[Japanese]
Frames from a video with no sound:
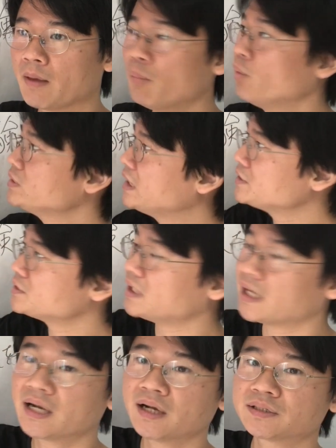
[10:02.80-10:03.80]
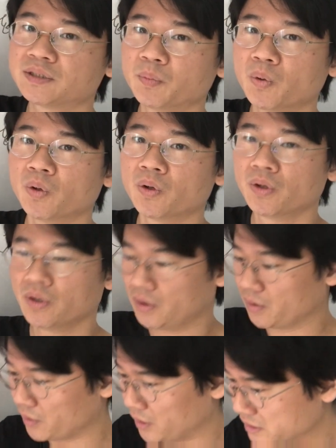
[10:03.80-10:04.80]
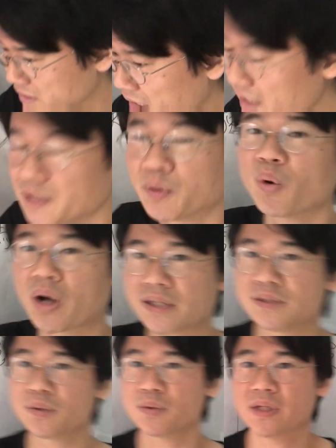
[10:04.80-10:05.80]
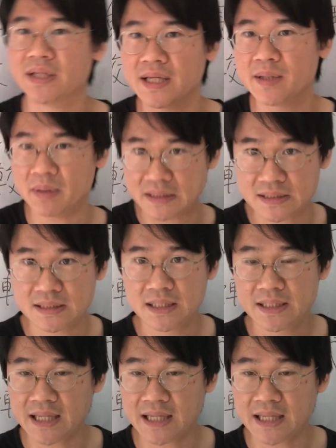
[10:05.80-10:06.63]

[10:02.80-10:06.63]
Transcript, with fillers: 問題集やらなくても試験に合格することはできます。